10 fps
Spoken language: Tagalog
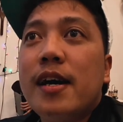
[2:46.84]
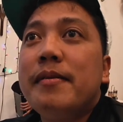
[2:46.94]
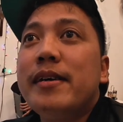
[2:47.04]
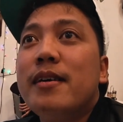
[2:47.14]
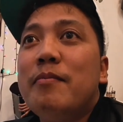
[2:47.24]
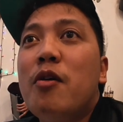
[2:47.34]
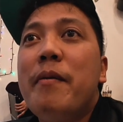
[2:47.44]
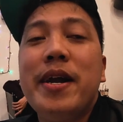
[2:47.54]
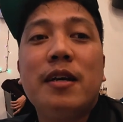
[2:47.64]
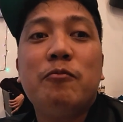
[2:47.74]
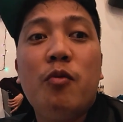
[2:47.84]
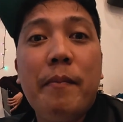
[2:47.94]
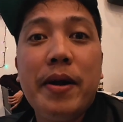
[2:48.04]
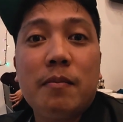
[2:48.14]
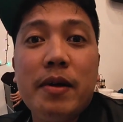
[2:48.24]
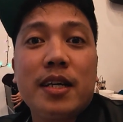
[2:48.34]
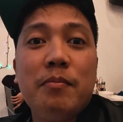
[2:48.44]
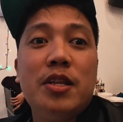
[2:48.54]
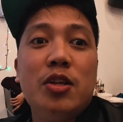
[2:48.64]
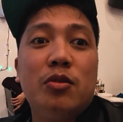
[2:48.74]
Kaya mga bumabalik, bumabalik-balik
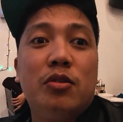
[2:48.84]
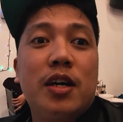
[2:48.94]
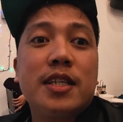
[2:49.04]
kami dito.